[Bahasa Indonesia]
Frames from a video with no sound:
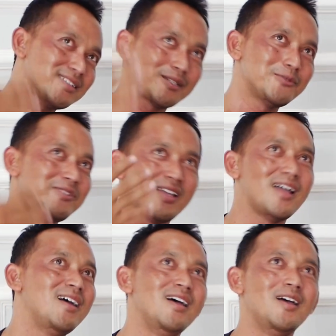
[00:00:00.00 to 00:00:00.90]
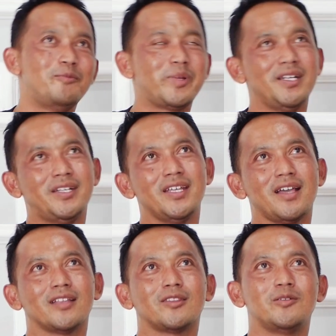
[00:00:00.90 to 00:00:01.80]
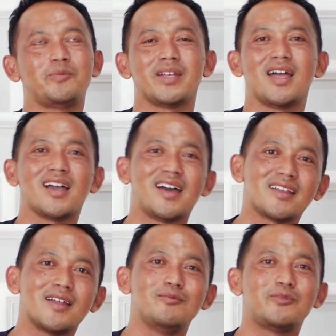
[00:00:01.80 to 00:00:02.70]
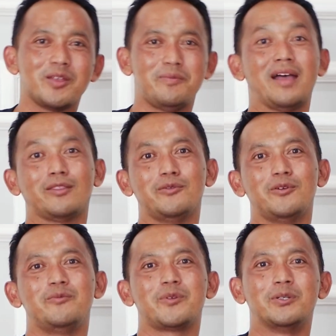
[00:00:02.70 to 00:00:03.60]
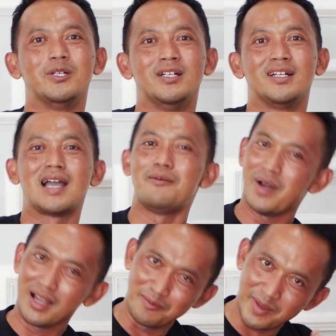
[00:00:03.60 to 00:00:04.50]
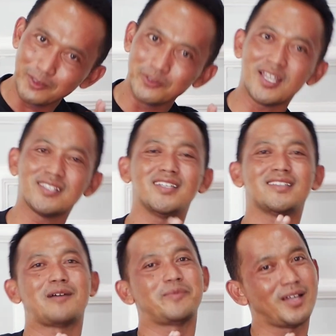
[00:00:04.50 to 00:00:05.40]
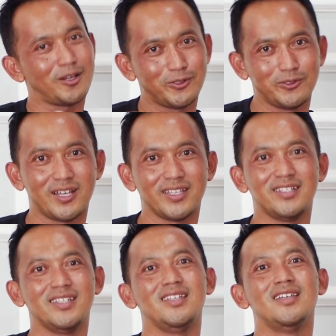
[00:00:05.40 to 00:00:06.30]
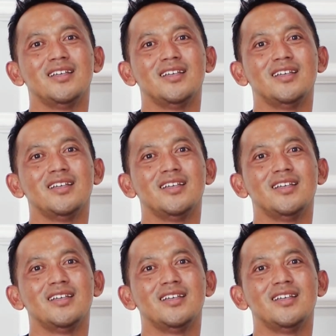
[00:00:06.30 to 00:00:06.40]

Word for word: serunya breeding atau penakaran murai batu om bro gampang-gampang susah sih tapi kalau sudah ini